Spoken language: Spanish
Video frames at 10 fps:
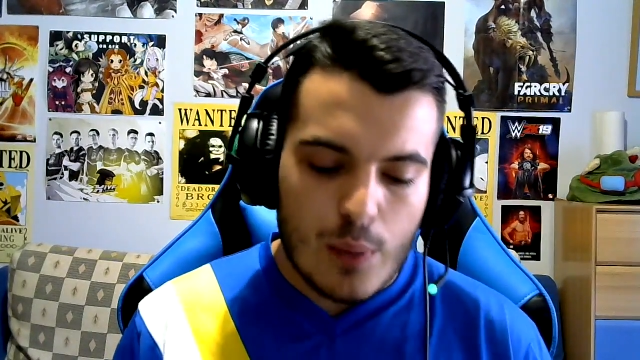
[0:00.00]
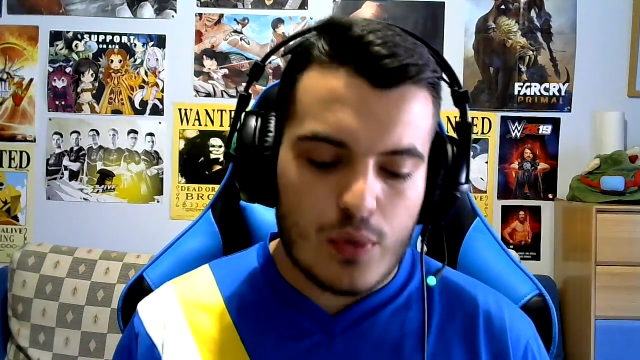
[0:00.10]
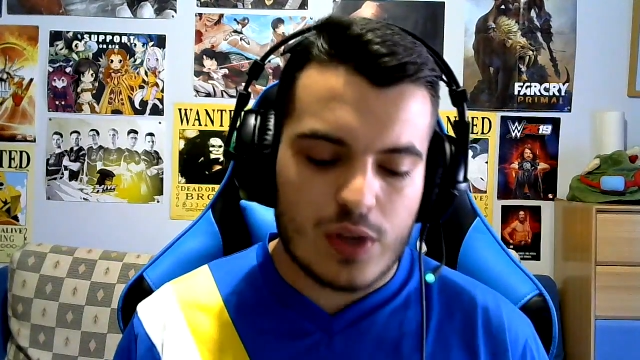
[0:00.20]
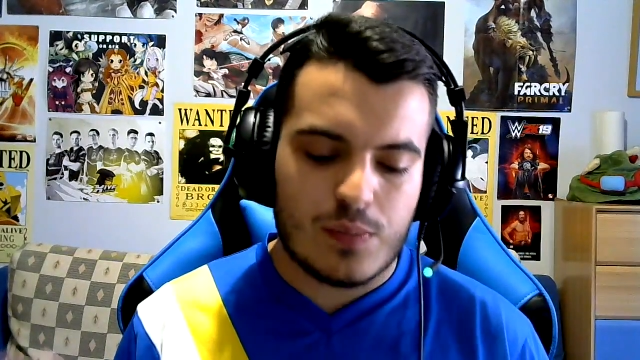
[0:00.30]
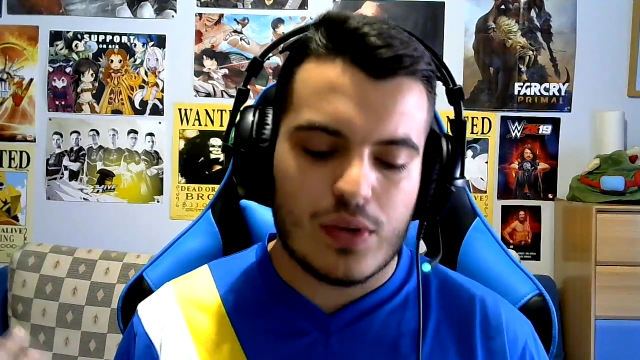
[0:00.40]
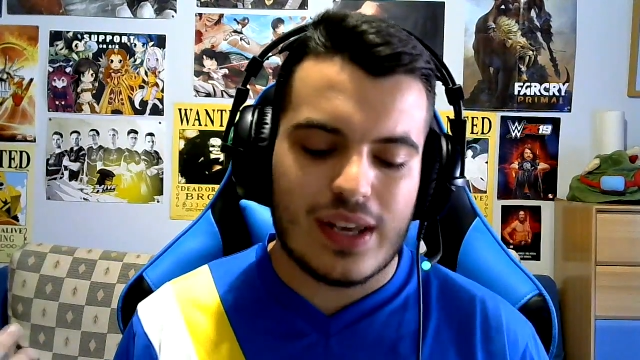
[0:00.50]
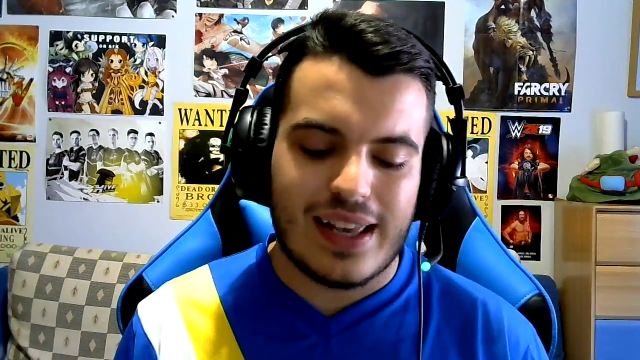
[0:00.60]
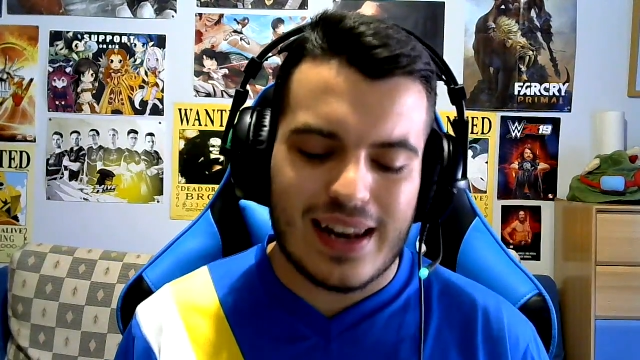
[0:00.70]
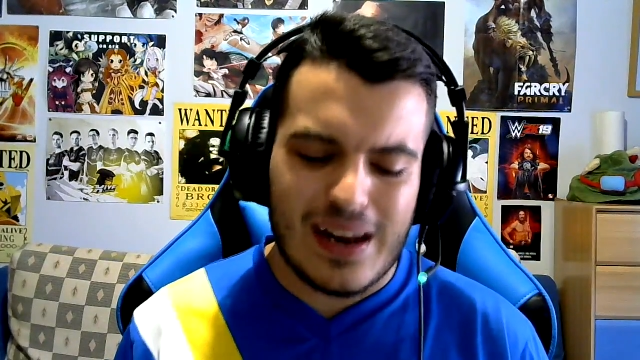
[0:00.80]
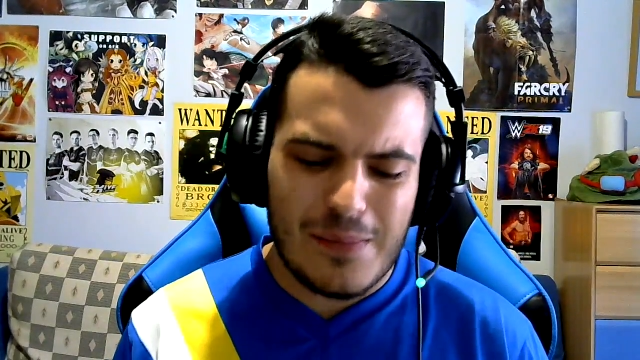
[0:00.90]
Pues
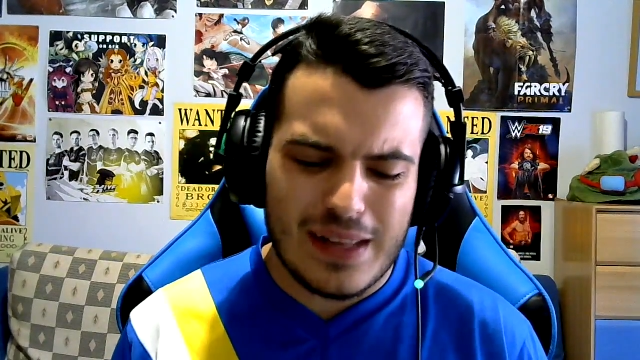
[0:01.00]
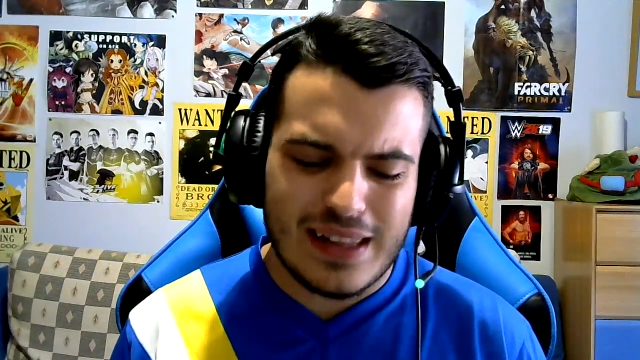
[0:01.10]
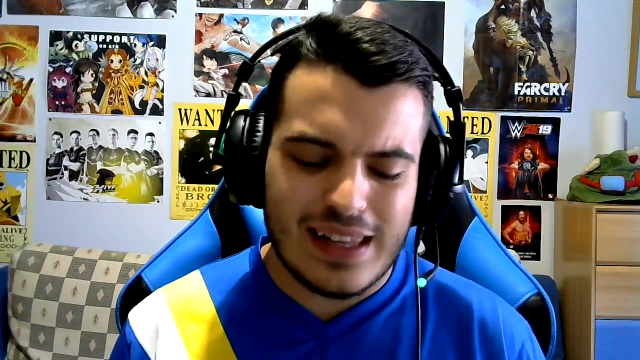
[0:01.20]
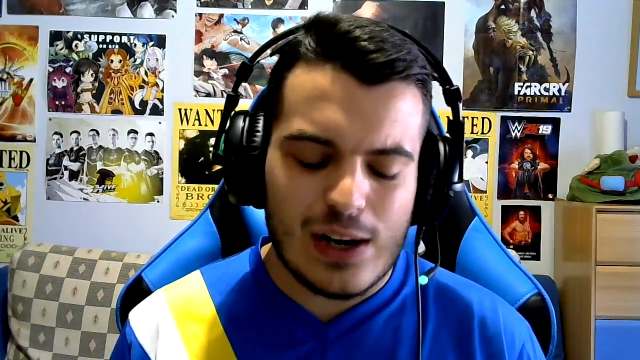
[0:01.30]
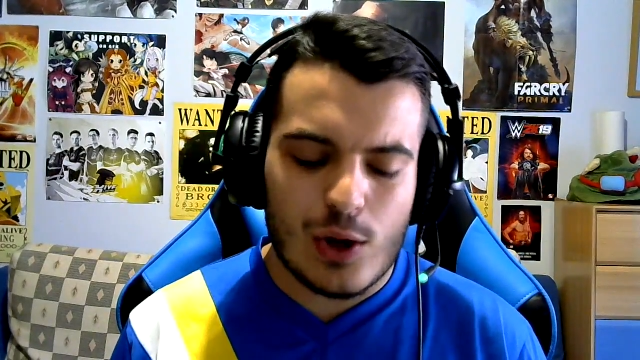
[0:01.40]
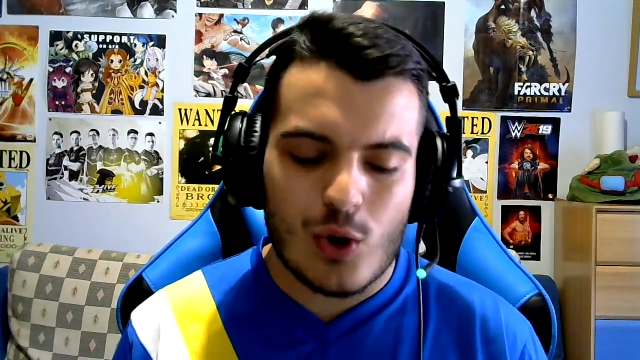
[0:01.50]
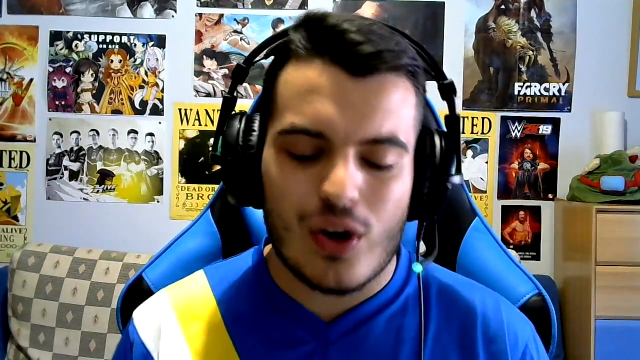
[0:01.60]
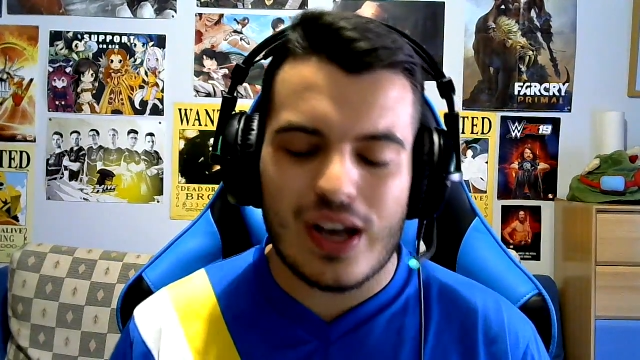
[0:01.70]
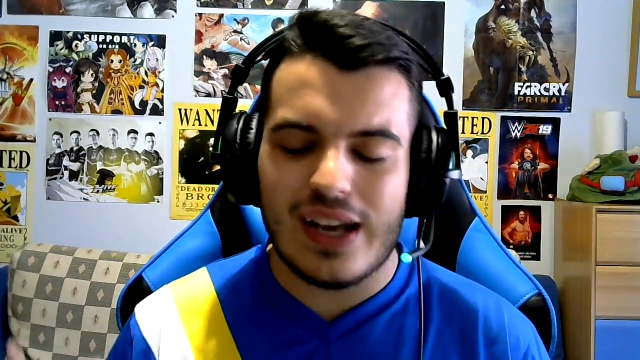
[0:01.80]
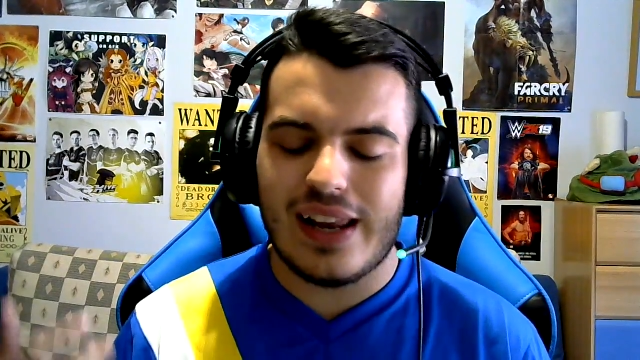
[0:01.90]
porque realmente el
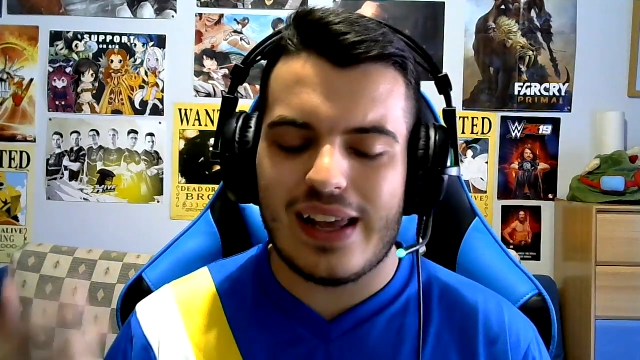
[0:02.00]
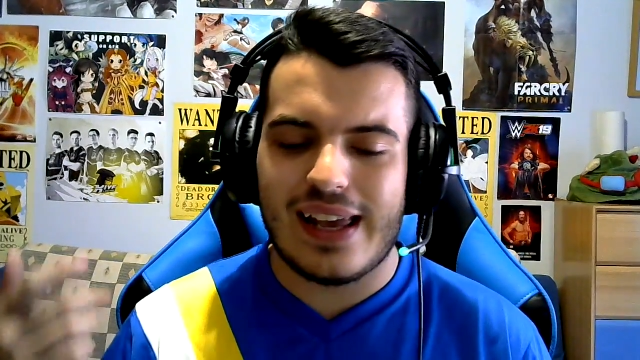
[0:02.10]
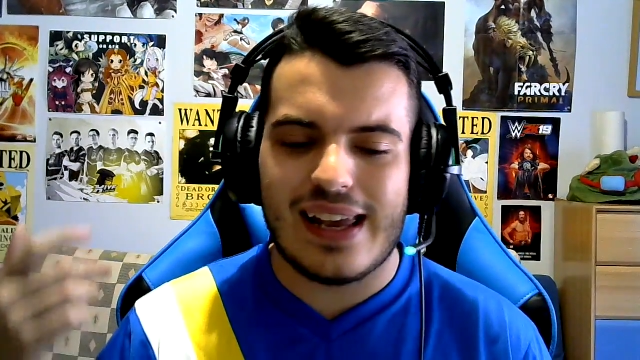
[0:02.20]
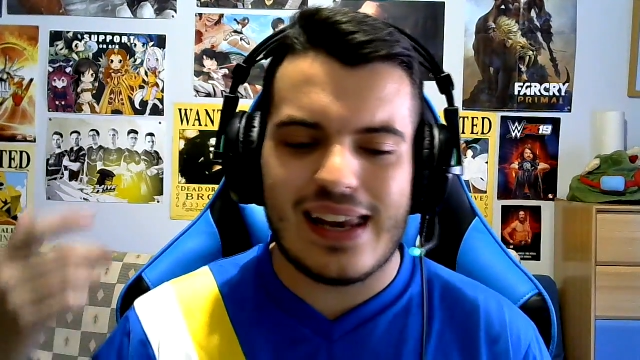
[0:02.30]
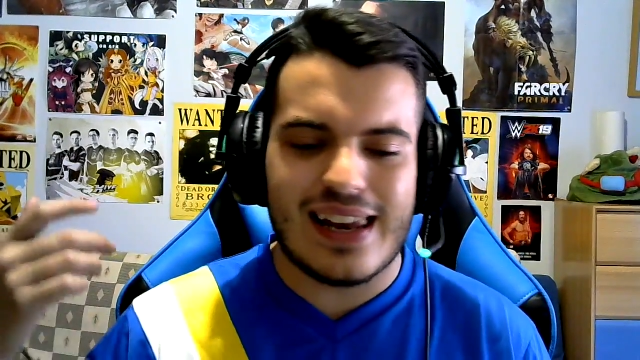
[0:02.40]
coger eh,